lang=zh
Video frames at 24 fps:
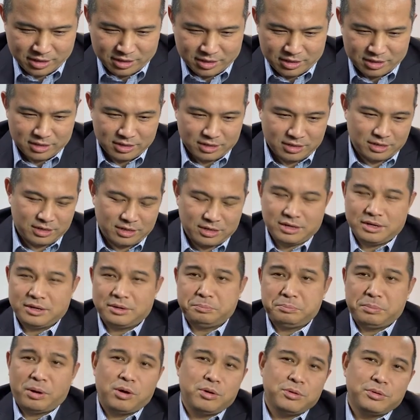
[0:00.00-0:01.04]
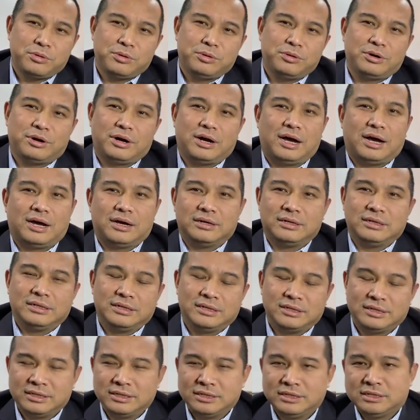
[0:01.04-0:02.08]
呃，包括啊，
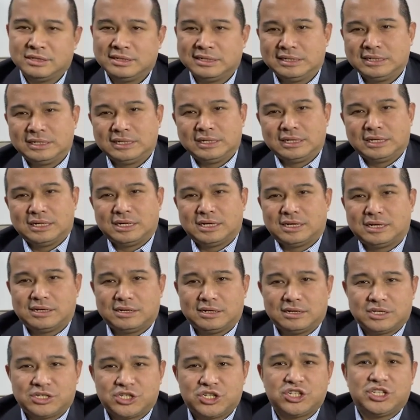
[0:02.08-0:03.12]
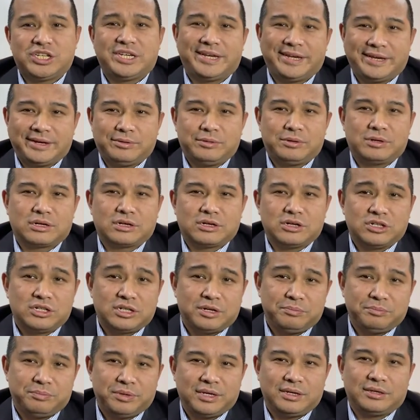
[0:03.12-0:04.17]
呃，之前我个
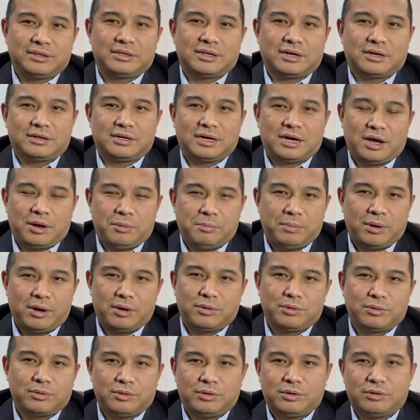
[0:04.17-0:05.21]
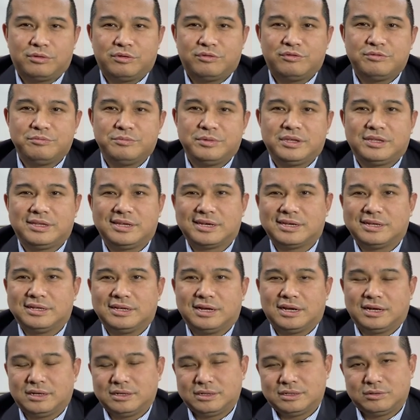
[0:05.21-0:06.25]
人频道啊，包括 Wolf Media
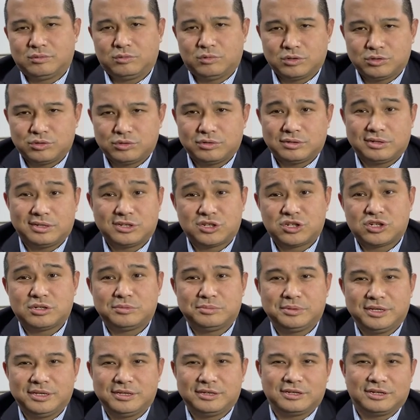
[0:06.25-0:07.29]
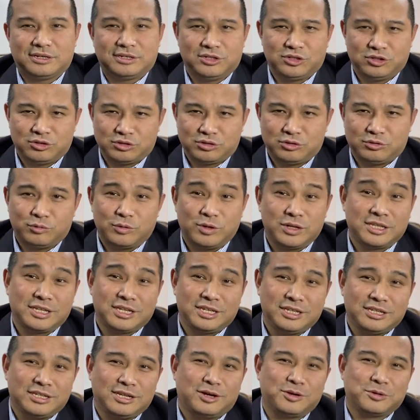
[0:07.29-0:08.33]
啊。我做的视频啊，就是我
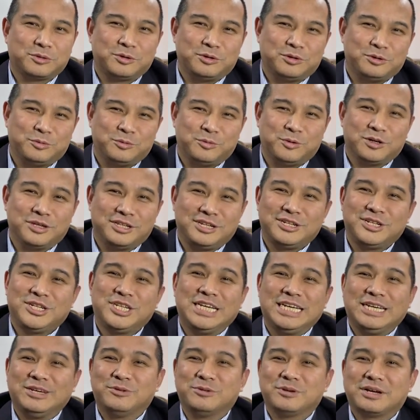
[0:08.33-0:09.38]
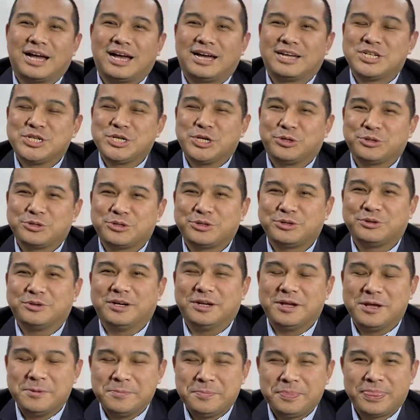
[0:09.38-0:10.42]
提到过我的信用卡销售
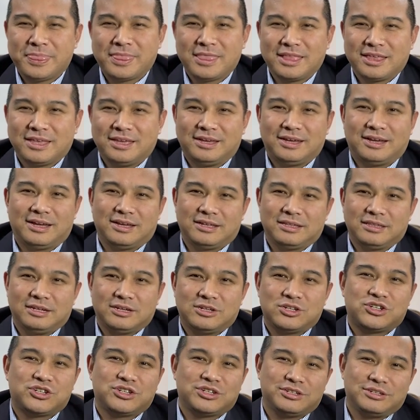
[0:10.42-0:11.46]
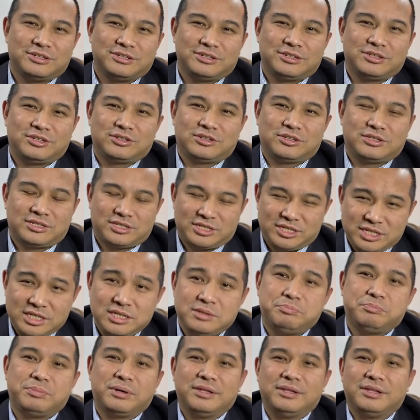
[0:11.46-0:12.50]
啊，啊，那是就
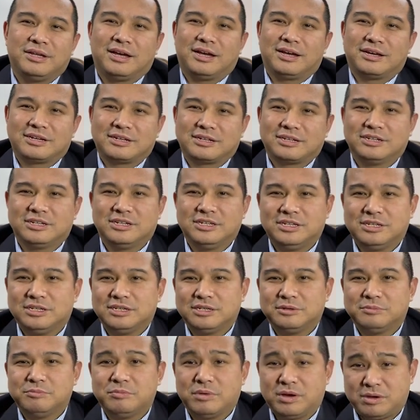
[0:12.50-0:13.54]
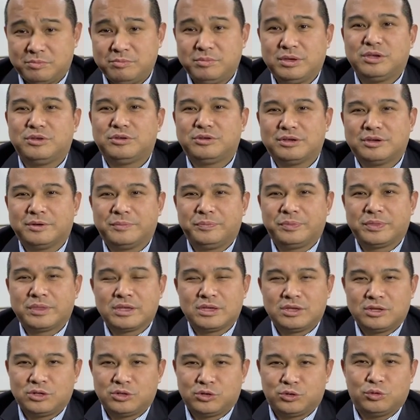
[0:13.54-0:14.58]
基本啊可以很明确，
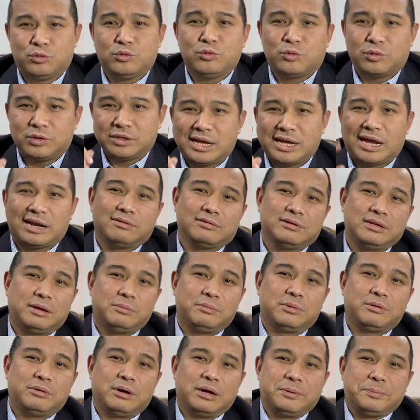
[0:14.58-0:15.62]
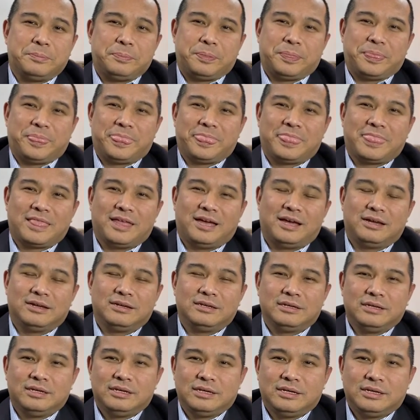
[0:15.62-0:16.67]
中大陆 number one 啊，
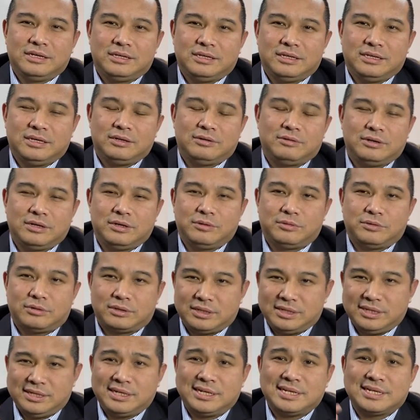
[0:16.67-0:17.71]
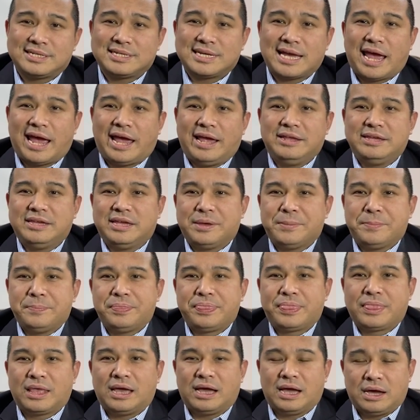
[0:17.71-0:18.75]
因为我一个财年
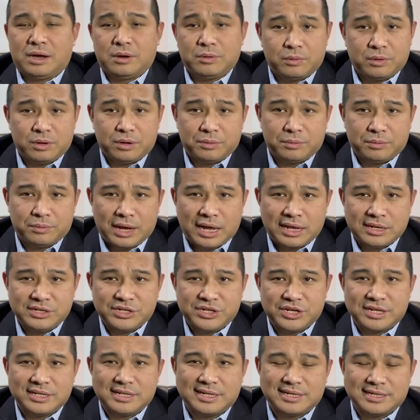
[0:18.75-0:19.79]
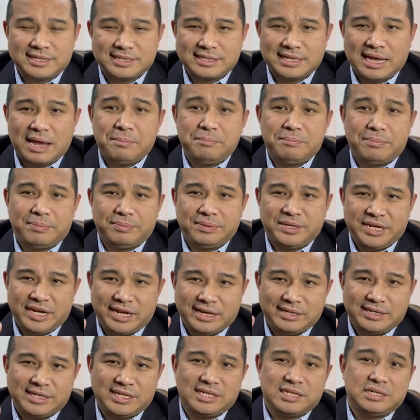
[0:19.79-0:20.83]
啊，我完成了三
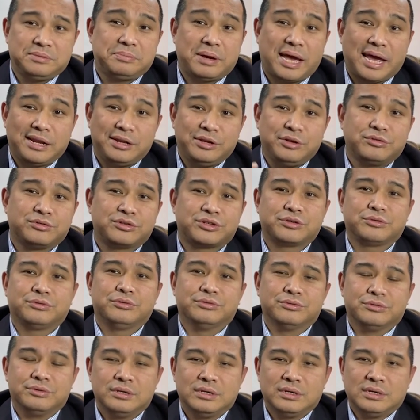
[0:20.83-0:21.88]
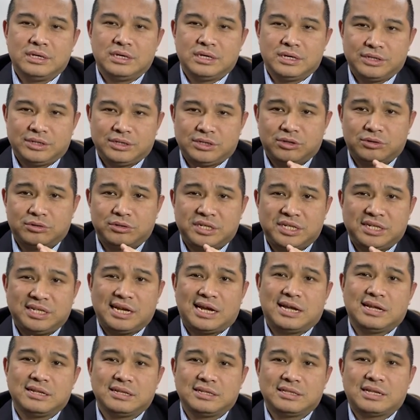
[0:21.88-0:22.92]
千七百六十户，就
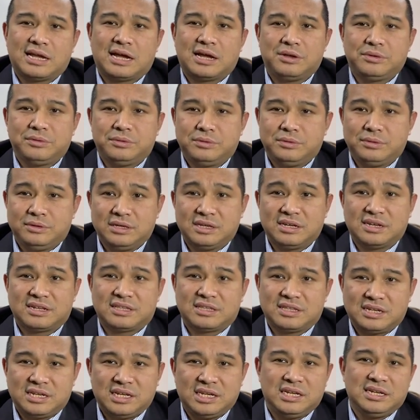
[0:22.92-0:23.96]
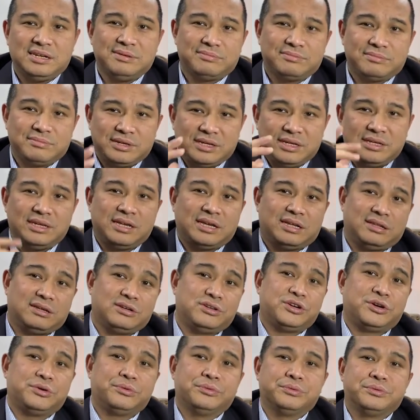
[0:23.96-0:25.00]
相当于一个 team 一年的
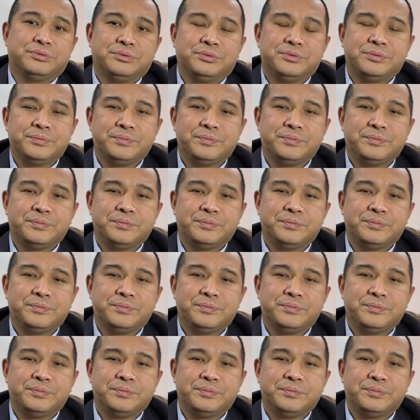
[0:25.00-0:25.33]
任务